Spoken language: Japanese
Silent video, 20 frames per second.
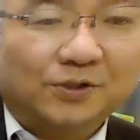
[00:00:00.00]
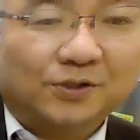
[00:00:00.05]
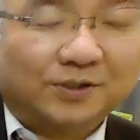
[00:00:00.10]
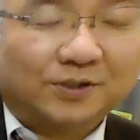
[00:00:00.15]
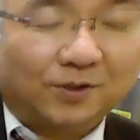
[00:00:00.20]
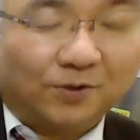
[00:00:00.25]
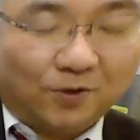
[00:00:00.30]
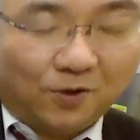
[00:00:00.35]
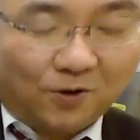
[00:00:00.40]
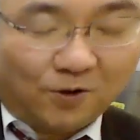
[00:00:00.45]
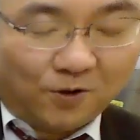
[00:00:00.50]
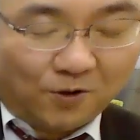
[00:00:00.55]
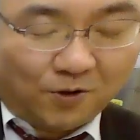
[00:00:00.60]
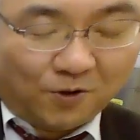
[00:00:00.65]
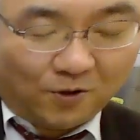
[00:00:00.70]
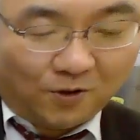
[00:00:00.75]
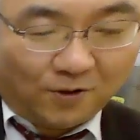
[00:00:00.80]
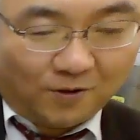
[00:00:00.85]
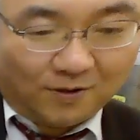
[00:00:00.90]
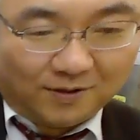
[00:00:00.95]
うそ
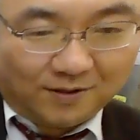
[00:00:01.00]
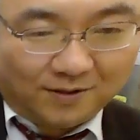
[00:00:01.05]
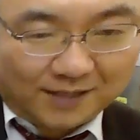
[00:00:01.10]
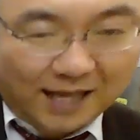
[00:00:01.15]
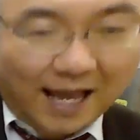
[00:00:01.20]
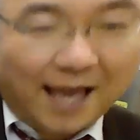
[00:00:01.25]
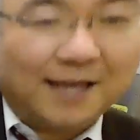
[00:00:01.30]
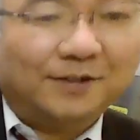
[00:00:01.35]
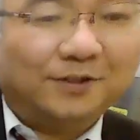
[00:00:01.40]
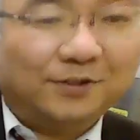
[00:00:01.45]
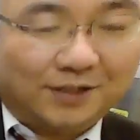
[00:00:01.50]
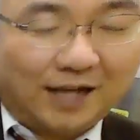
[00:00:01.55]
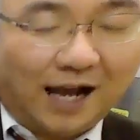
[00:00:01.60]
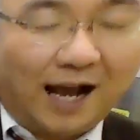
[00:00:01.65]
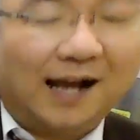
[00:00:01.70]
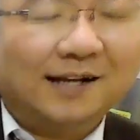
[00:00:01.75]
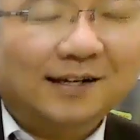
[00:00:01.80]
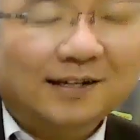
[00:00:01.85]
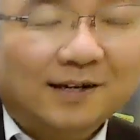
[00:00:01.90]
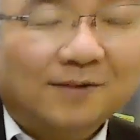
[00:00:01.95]
の待遇
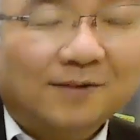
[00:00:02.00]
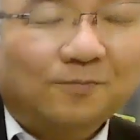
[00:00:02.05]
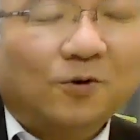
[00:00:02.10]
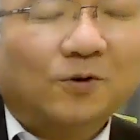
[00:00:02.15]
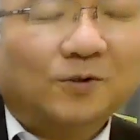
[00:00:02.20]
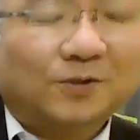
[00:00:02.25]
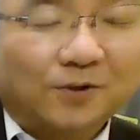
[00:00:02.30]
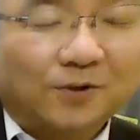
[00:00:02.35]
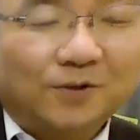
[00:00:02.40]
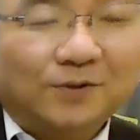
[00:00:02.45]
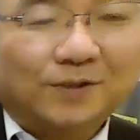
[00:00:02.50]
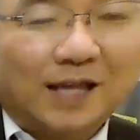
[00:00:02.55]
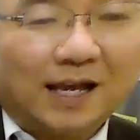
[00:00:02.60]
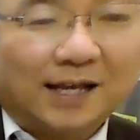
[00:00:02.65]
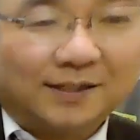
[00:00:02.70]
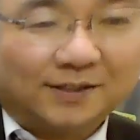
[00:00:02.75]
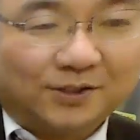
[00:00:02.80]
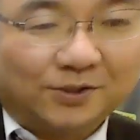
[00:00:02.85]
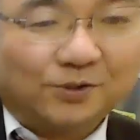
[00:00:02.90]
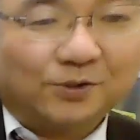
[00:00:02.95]
かもうそういうよう
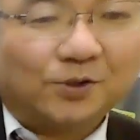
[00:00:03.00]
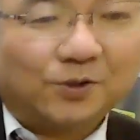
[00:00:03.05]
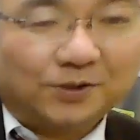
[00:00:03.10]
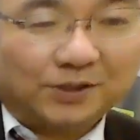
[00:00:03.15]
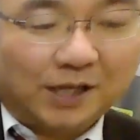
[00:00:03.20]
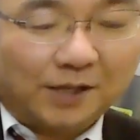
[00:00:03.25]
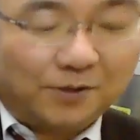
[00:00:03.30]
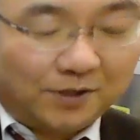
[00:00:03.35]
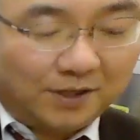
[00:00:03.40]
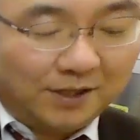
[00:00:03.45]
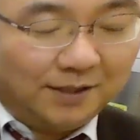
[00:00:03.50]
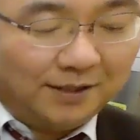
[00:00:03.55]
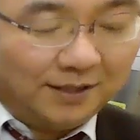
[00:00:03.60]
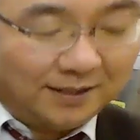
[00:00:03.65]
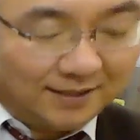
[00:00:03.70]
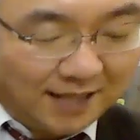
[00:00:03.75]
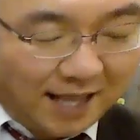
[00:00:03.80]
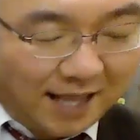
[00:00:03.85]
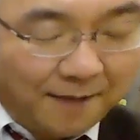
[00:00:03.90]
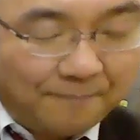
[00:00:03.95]
な就職した時に
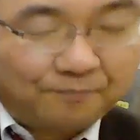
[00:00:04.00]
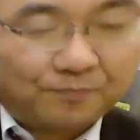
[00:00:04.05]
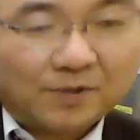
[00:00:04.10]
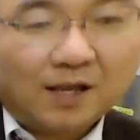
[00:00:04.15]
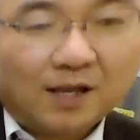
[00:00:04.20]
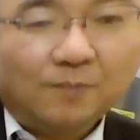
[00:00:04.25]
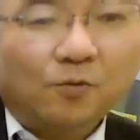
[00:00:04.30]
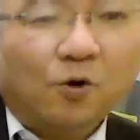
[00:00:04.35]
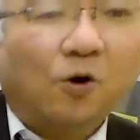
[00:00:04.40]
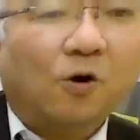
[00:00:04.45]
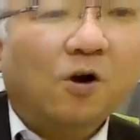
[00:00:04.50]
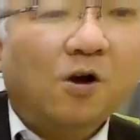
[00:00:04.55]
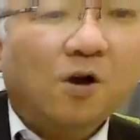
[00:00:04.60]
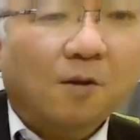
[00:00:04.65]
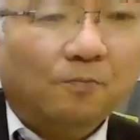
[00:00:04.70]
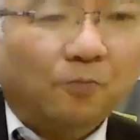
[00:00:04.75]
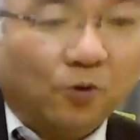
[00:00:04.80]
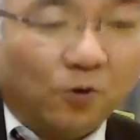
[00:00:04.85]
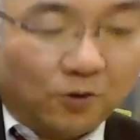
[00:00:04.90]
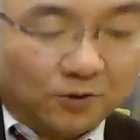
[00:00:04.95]
ですねも
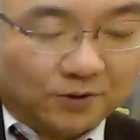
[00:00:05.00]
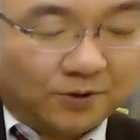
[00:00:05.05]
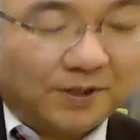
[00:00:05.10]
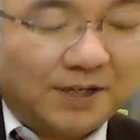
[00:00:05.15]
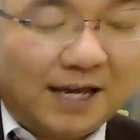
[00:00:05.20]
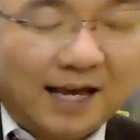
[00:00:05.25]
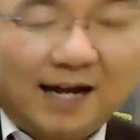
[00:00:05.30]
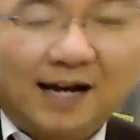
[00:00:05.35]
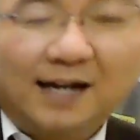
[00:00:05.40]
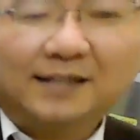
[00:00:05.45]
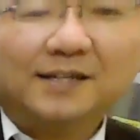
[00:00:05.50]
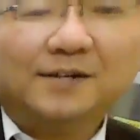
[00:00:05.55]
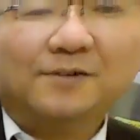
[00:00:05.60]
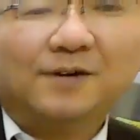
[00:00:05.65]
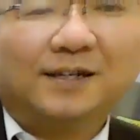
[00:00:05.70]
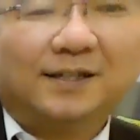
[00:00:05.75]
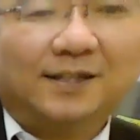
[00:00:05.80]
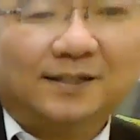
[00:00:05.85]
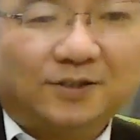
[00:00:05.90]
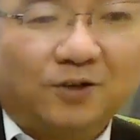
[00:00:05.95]
うボロクソにやられてる
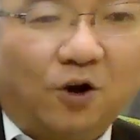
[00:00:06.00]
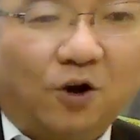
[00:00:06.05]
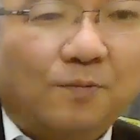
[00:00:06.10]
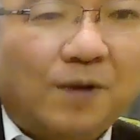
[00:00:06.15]
わけですよ。